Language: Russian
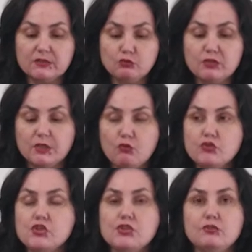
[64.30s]
который
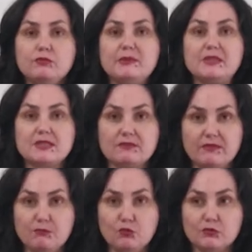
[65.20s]
очень любит
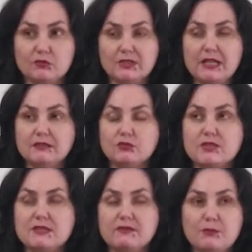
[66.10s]
свободу, да, то
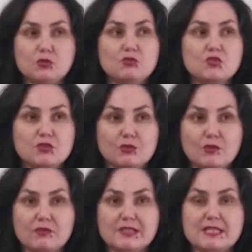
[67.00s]
есть свободу
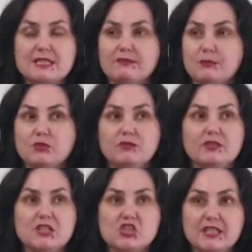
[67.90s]
слова, свободу
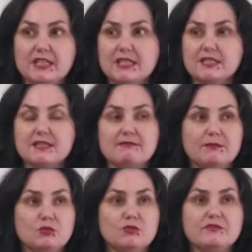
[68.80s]
выражения,
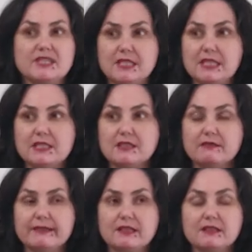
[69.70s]
свободу в
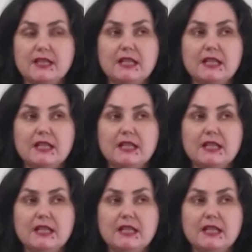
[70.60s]
действиях,